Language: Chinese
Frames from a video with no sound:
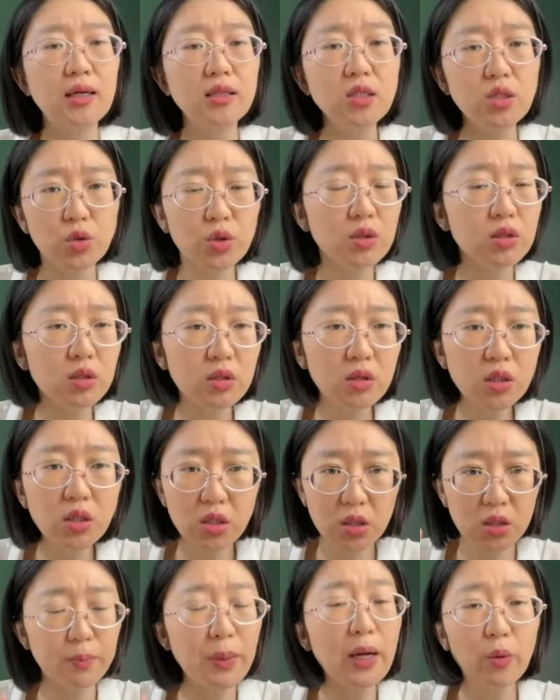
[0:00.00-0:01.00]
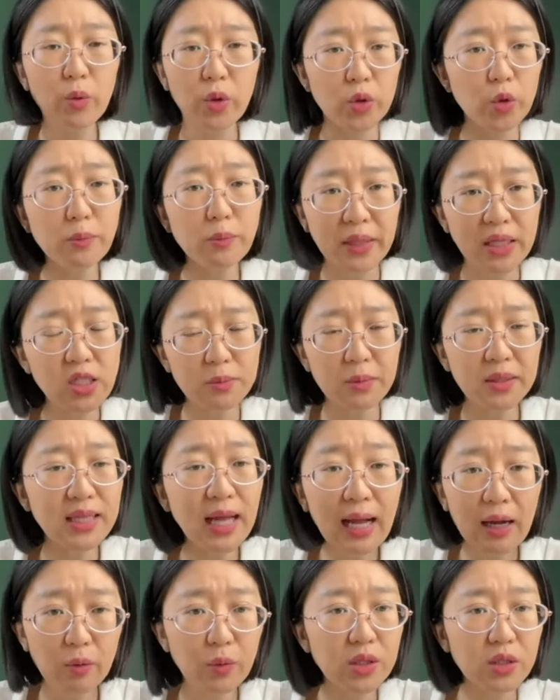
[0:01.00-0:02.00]
你觉得一时半会儿都没什么
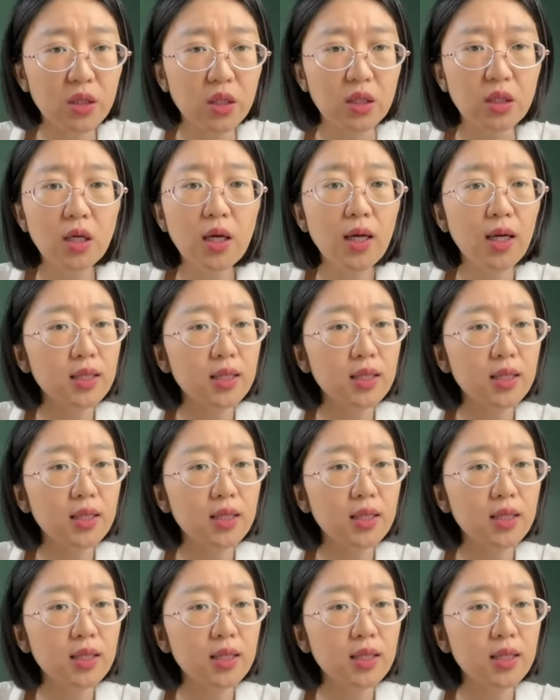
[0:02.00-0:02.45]
大问题。